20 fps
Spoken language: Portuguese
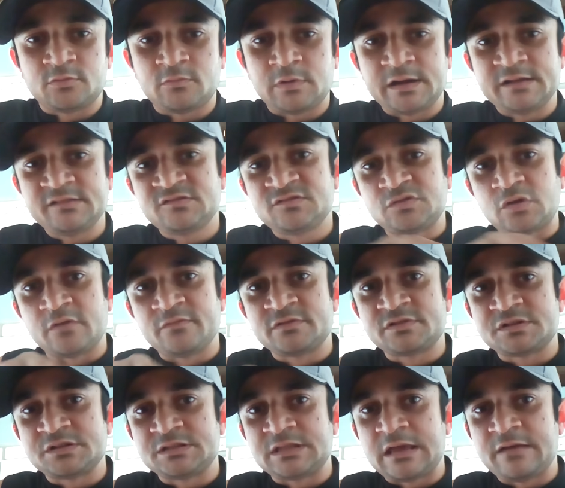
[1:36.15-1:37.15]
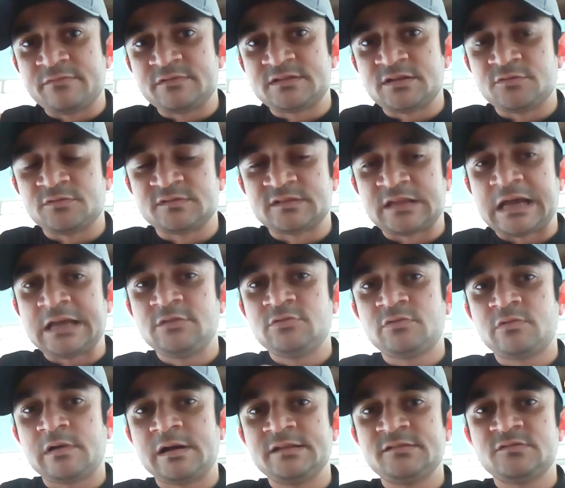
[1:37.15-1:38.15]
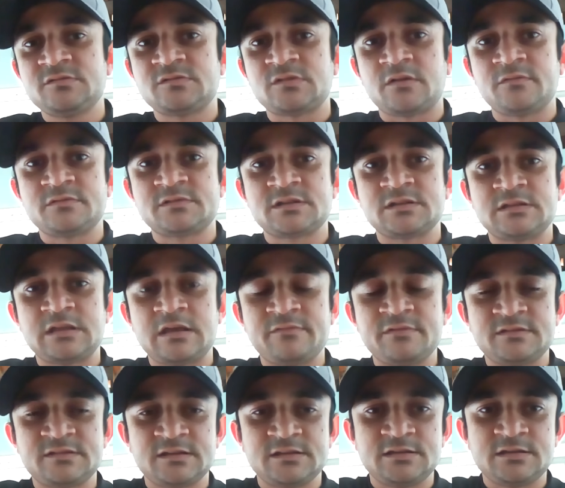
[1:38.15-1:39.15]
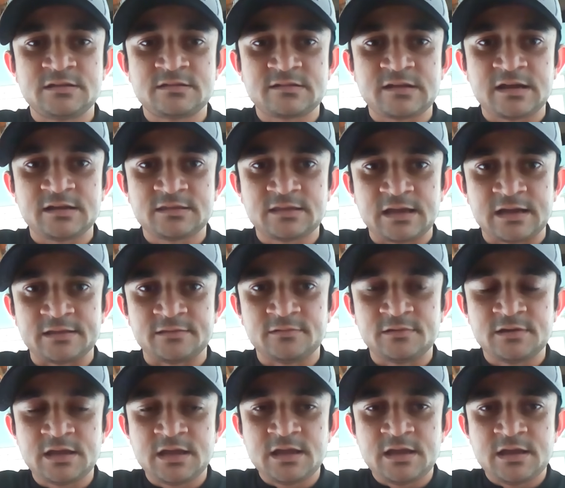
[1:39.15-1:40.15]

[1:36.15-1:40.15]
Quais os ovos que devem ser usados, quais os ovos que devem ser descartados?